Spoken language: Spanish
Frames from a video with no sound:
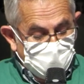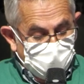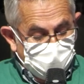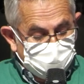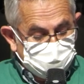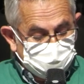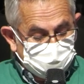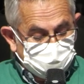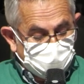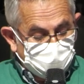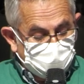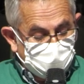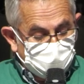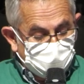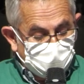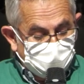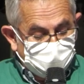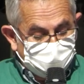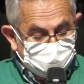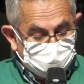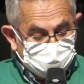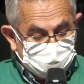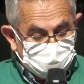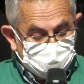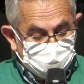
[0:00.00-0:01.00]
En todo
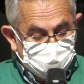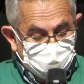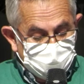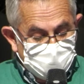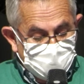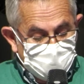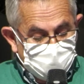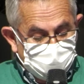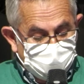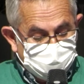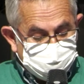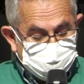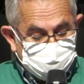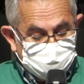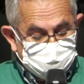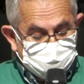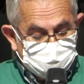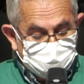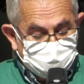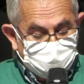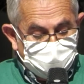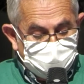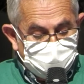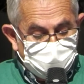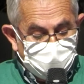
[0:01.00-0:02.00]
momento, las
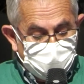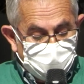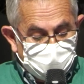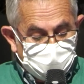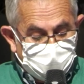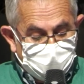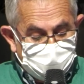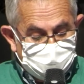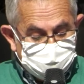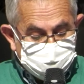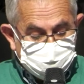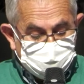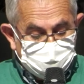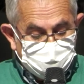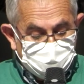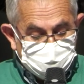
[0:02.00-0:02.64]
entidades locales